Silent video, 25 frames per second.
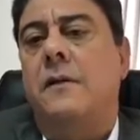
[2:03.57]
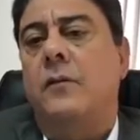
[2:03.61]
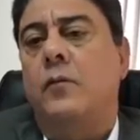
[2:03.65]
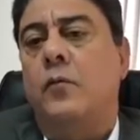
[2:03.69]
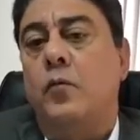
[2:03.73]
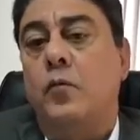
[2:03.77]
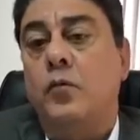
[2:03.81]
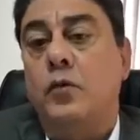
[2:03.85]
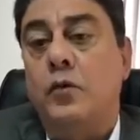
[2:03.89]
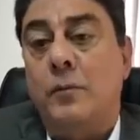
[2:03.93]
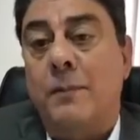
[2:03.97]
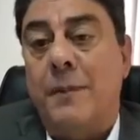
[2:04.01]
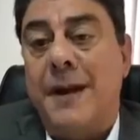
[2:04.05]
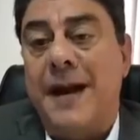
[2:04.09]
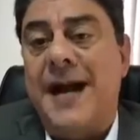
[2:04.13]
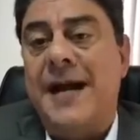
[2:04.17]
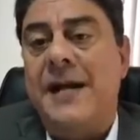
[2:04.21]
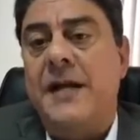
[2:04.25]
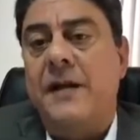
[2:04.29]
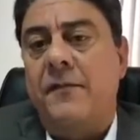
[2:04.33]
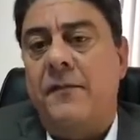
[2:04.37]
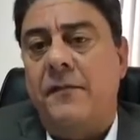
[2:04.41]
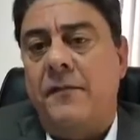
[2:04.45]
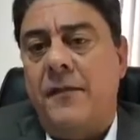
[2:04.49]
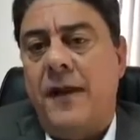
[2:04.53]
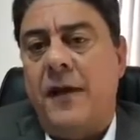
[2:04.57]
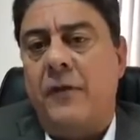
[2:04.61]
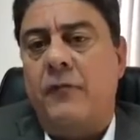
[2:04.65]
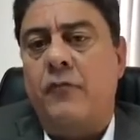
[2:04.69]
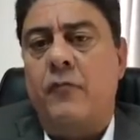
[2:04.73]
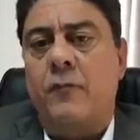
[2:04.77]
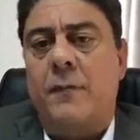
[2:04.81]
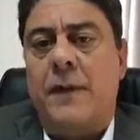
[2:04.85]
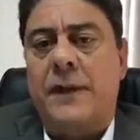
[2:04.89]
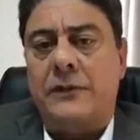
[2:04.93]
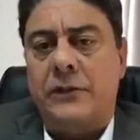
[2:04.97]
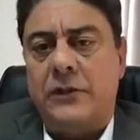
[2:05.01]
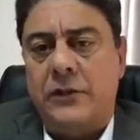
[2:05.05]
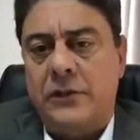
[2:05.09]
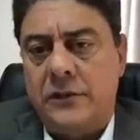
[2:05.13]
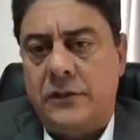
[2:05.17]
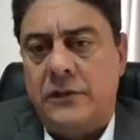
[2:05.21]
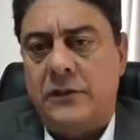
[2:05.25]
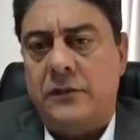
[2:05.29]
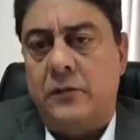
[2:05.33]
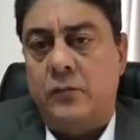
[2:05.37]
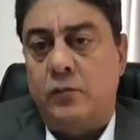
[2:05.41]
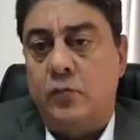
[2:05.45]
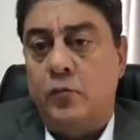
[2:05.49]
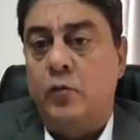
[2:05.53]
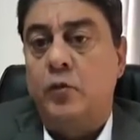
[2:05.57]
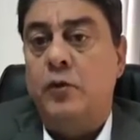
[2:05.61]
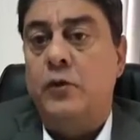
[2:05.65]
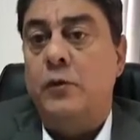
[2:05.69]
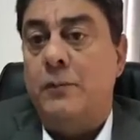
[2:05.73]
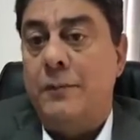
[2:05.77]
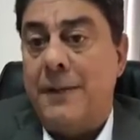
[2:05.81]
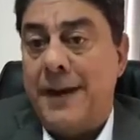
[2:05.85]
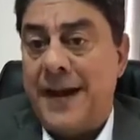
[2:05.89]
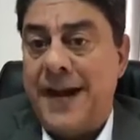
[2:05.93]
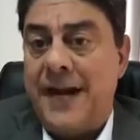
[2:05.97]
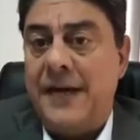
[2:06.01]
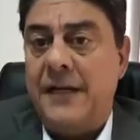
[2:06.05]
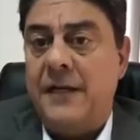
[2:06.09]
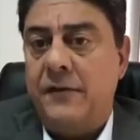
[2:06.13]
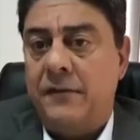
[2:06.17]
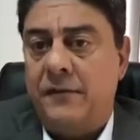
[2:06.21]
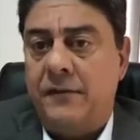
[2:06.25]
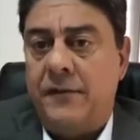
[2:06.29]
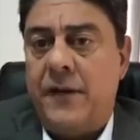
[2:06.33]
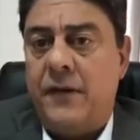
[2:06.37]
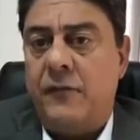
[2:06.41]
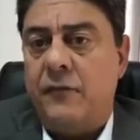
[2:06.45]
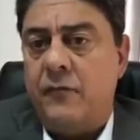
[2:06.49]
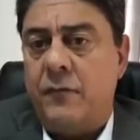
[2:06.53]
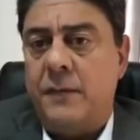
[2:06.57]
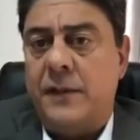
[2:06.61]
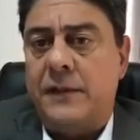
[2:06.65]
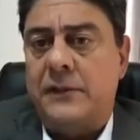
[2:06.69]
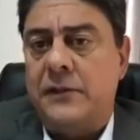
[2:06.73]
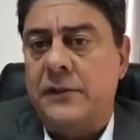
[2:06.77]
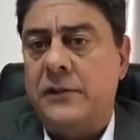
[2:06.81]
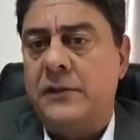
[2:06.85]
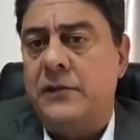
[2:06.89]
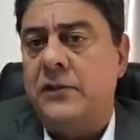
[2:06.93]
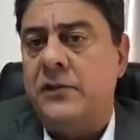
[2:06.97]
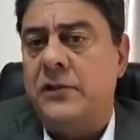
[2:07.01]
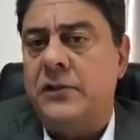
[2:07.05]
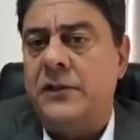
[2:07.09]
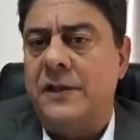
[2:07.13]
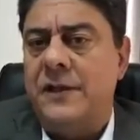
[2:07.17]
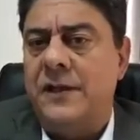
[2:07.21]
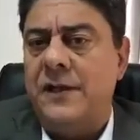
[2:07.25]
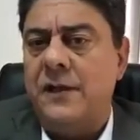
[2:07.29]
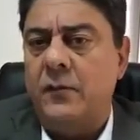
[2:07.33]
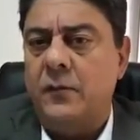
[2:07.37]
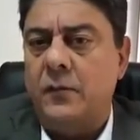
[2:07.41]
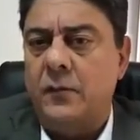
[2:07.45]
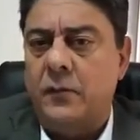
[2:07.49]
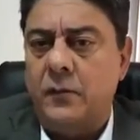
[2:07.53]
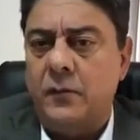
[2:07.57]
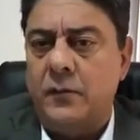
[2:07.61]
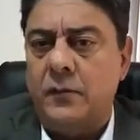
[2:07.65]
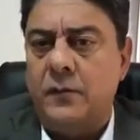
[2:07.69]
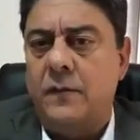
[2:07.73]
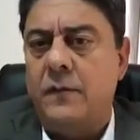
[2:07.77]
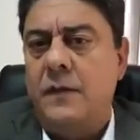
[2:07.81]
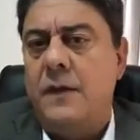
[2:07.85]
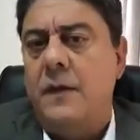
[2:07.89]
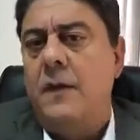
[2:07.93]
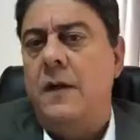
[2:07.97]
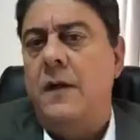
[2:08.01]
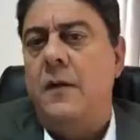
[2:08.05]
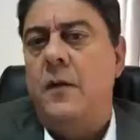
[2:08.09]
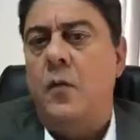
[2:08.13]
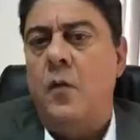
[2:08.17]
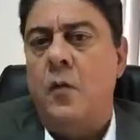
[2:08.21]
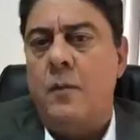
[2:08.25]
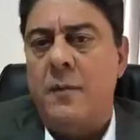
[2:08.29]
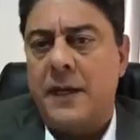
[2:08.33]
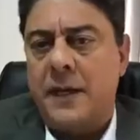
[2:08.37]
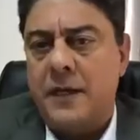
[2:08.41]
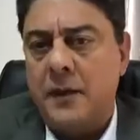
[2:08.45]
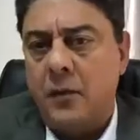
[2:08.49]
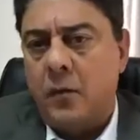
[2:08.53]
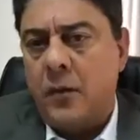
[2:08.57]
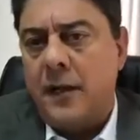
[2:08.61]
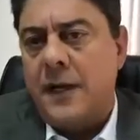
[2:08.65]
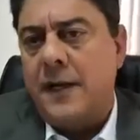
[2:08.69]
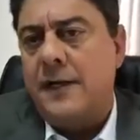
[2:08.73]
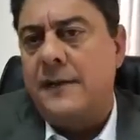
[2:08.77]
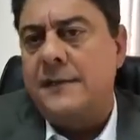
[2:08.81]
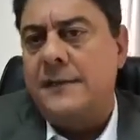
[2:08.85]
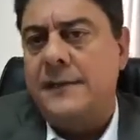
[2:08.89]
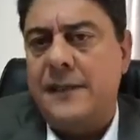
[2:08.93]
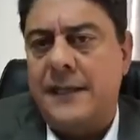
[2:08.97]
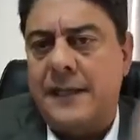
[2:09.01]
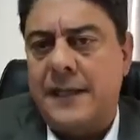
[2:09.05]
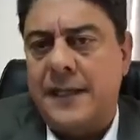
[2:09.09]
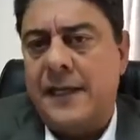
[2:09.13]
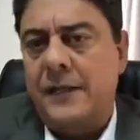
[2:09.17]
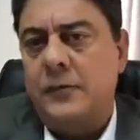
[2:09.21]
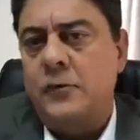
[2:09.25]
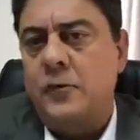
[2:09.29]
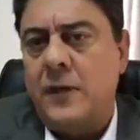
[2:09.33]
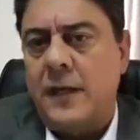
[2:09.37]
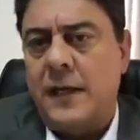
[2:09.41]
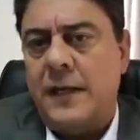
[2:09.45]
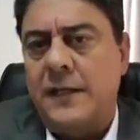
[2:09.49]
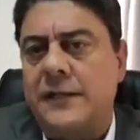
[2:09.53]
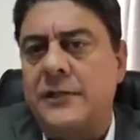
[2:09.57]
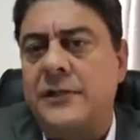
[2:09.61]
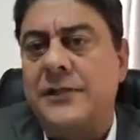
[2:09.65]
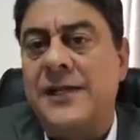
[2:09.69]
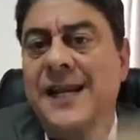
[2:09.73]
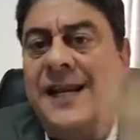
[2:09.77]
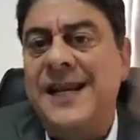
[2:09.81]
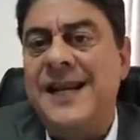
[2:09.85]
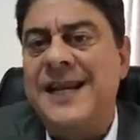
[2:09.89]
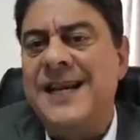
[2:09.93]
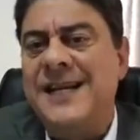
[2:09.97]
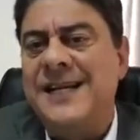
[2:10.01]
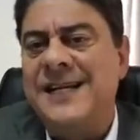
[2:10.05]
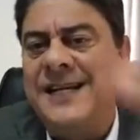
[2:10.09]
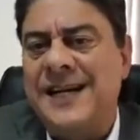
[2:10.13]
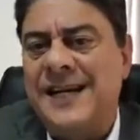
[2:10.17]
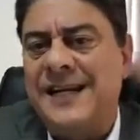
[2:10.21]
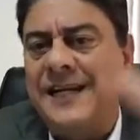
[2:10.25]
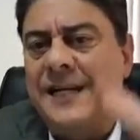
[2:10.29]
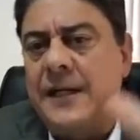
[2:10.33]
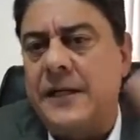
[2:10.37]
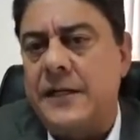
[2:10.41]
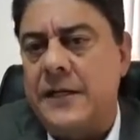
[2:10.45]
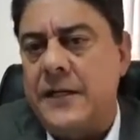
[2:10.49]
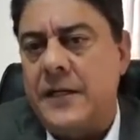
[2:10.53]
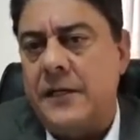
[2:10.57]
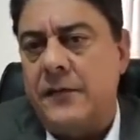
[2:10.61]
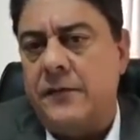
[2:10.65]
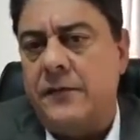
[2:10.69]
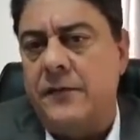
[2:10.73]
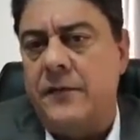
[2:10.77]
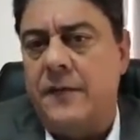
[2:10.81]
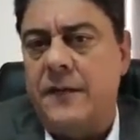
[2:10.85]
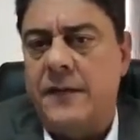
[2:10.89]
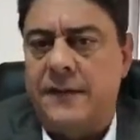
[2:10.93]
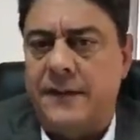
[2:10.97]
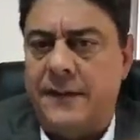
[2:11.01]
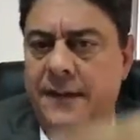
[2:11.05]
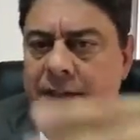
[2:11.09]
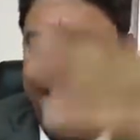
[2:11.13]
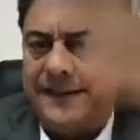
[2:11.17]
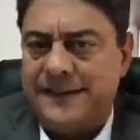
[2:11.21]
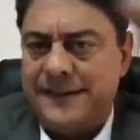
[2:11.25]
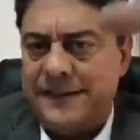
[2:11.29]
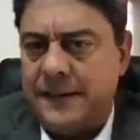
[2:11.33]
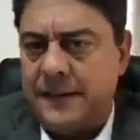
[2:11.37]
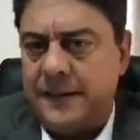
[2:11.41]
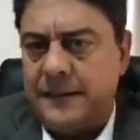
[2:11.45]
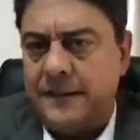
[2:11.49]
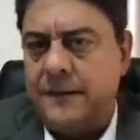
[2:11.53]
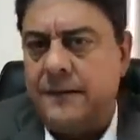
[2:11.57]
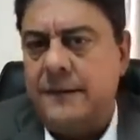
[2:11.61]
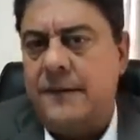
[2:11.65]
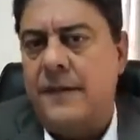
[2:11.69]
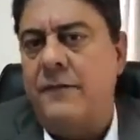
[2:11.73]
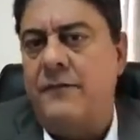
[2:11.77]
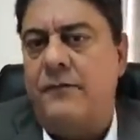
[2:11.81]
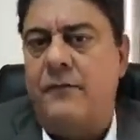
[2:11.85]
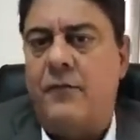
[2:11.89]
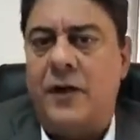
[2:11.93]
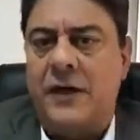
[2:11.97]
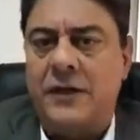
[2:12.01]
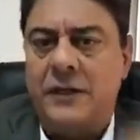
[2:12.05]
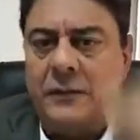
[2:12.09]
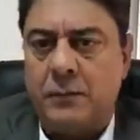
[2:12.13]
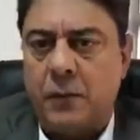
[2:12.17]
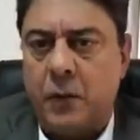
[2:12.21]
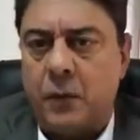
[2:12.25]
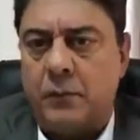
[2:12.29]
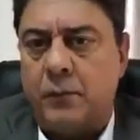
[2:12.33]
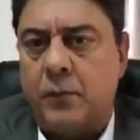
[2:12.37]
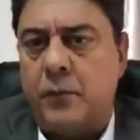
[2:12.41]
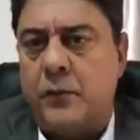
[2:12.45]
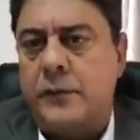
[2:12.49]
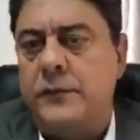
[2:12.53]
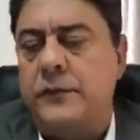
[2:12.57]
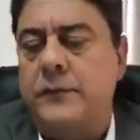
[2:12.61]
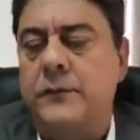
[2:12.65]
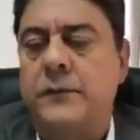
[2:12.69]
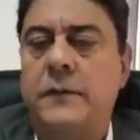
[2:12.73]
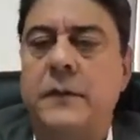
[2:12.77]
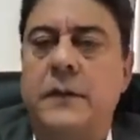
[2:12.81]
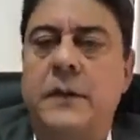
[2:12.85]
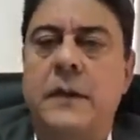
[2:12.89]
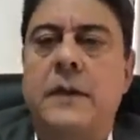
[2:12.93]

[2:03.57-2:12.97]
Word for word: dos mais diversos matizes, dos mais diversos matizes, tirando uma que não é sequer jornalista, Eliane Cantanide, né? essa é fora de propósito.